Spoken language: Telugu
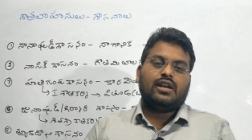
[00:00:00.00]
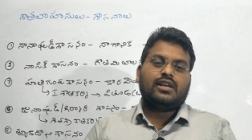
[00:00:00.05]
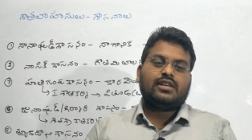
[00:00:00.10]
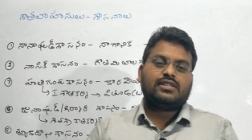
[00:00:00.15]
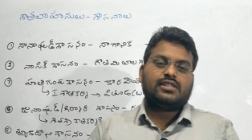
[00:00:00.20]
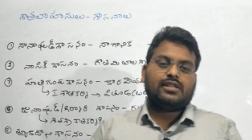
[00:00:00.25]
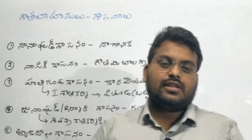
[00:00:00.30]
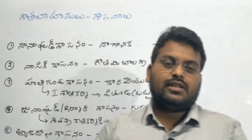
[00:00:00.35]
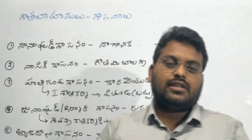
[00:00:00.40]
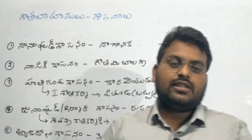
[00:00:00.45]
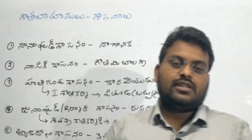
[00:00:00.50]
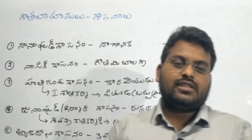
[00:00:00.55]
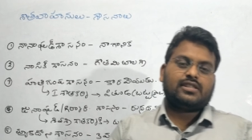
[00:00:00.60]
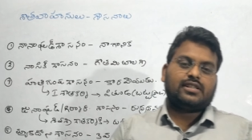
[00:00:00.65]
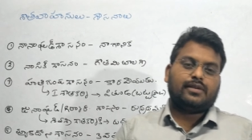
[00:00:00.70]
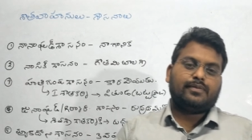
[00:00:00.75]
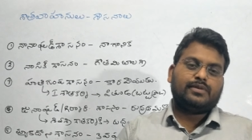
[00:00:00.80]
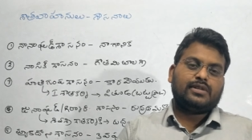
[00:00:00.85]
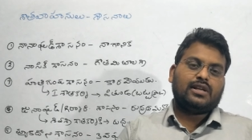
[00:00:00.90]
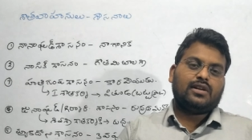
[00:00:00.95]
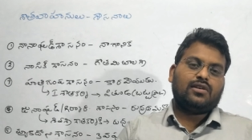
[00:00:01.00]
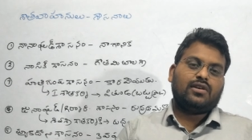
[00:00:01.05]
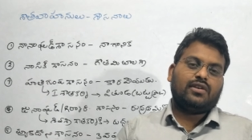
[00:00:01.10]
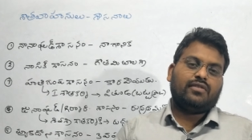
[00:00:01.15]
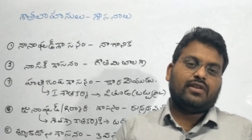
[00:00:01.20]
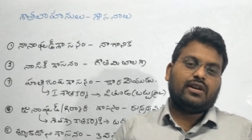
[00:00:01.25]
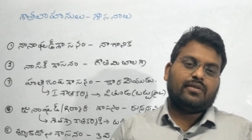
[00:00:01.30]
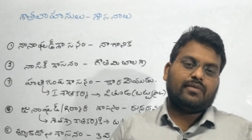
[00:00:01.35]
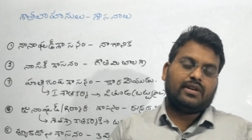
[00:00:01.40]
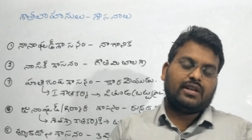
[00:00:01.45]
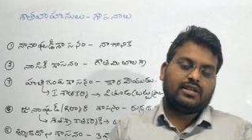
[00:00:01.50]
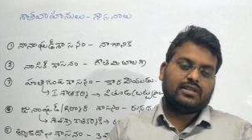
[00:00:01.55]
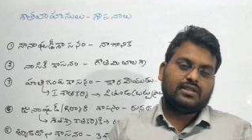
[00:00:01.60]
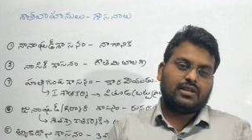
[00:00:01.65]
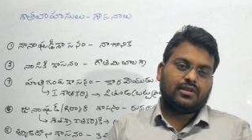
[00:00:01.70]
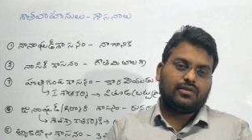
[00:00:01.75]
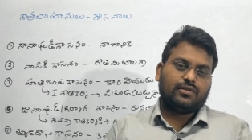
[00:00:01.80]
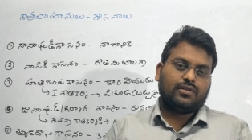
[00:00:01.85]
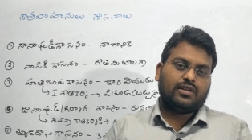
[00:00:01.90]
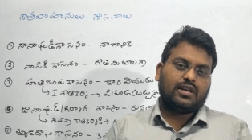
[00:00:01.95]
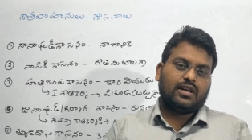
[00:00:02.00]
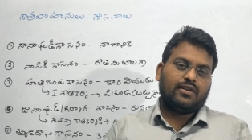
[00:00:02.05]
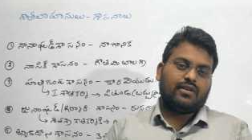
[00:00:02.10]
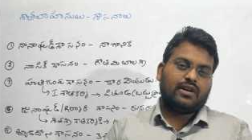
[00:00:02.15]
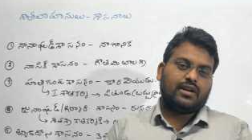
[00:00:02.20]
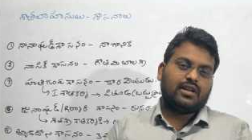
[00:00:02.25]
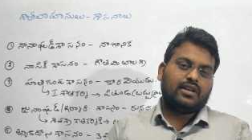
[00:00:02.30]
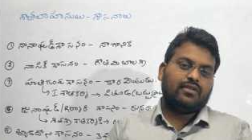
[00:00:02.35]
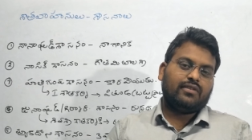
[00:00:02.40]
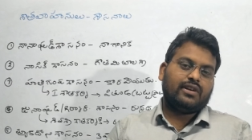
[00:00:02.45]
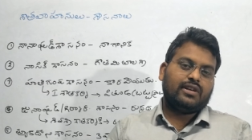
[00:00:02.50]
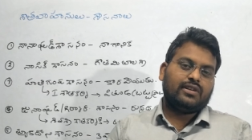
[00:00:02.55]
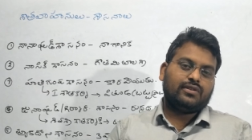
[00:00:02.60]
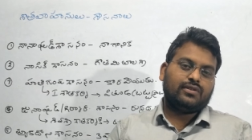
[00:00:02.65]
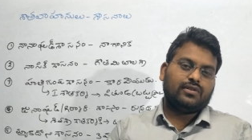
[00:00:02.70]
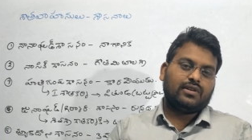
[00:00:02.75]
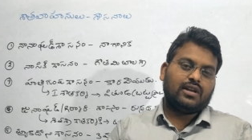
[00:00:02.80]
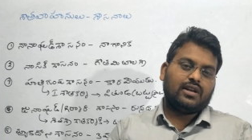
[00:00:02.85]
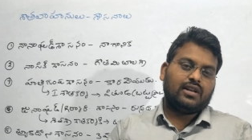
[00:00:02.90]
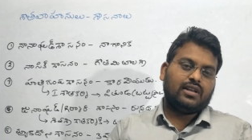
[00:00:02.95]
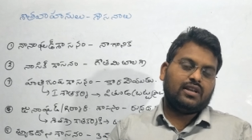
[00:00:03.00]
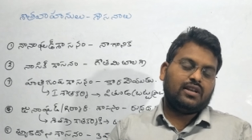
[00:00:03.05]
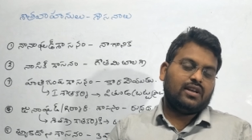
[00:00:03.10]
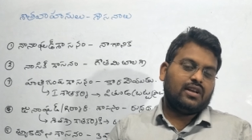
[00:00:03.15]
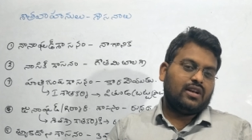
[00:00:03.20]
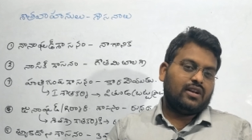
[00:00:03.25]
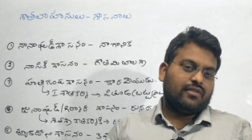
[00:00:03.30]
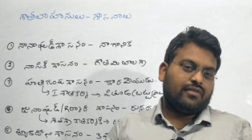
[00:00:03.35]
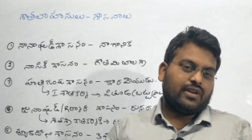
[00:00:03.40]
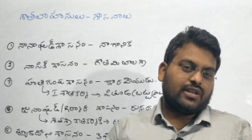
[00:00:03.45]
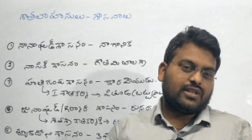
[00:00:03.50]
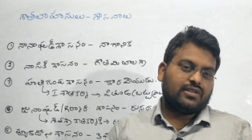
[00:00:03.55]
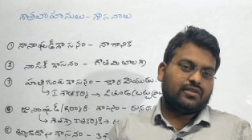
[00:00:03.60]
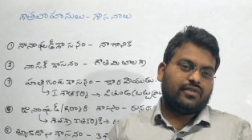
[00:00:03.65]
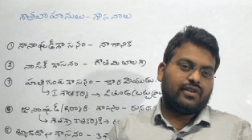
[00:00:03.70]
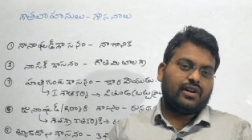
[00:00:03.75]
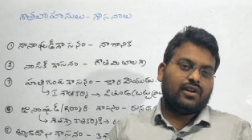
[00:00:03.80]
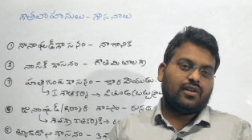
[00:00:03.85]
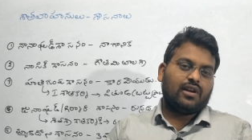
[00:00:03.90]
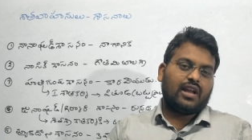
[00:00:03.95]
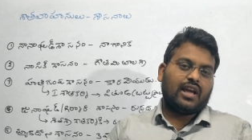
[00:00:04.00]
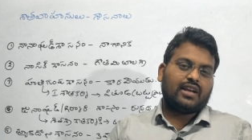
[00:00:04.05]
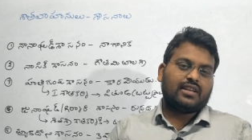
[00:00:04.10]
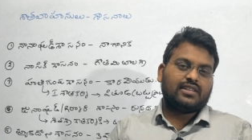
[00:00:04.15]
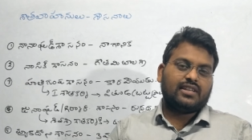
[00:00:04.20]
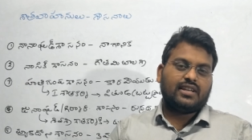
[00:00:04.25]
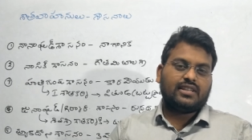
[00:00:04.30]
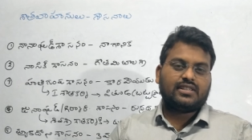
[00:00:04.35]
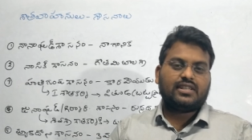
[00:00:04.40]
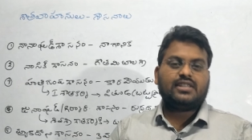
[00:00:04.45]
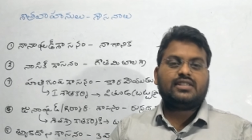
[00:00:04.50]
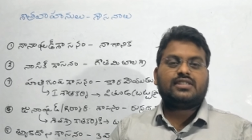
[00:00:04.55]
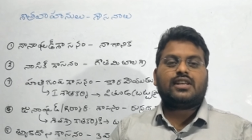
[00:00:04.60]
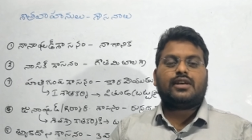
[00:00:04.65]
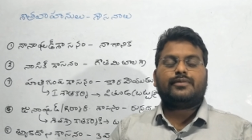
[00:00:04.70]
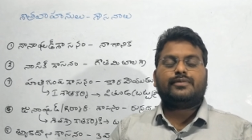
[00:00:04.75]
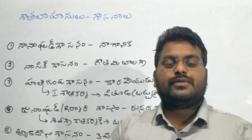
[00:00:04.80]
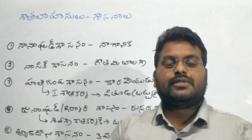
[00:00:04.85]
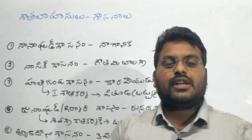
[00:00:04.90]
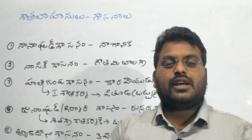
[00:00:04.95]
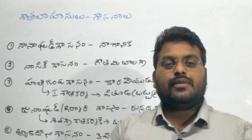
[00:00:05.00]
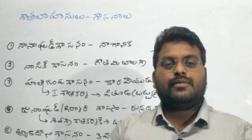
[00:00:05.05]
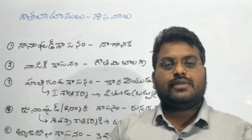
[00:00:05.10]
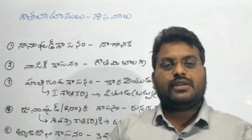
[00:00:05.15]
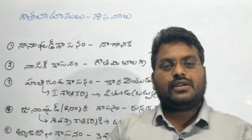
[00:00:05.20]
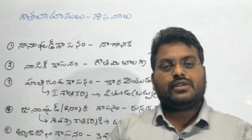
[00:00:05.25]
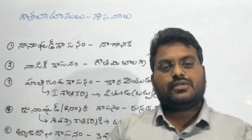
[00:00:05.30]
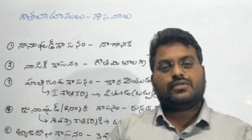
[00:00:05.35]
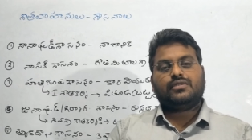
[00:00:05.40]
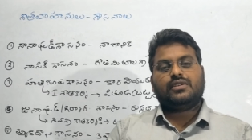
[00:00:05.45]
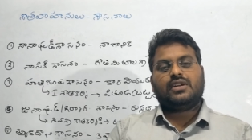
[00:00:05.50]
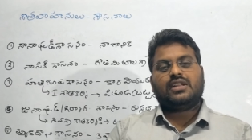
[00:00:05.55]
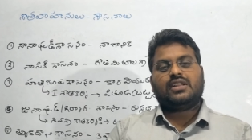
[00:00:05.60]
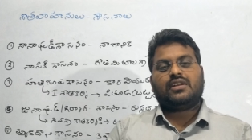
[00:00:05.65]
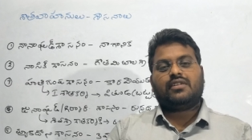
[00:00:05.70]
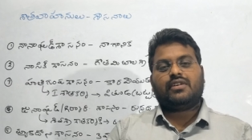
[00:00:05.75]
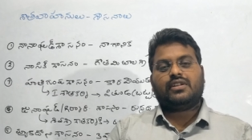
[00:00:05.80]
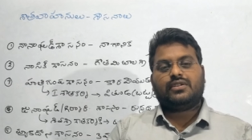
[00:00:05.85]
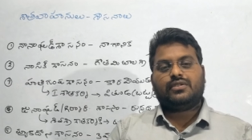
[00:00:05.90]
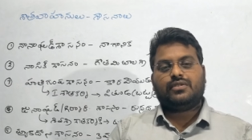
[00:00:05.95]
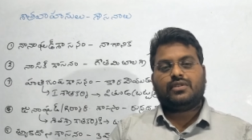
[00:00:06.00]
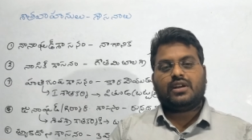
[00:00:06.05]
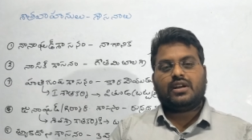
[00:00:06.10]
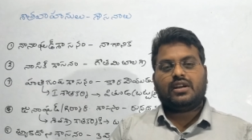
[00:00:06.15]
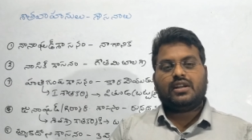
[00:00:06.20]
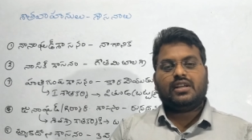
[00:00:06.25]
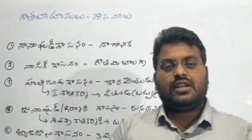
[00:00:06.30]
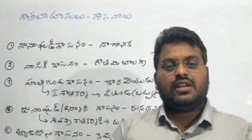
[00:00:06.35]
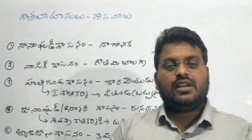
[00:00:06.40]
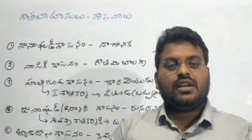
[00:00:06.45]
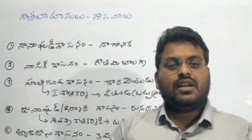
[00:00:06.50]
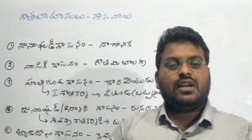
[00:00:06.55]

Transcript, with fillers: డిస్క్రి డిస్క్రిప్షన్లో ఇవ్వడం అనేది జరుగుతుంది కాబట్టి వీటిని చూడండి ఫస్ట్ వీడియోని లైక్ చేసి సబ్స్క్రైబ్ చేసుకున్న తర్వాత చూడండి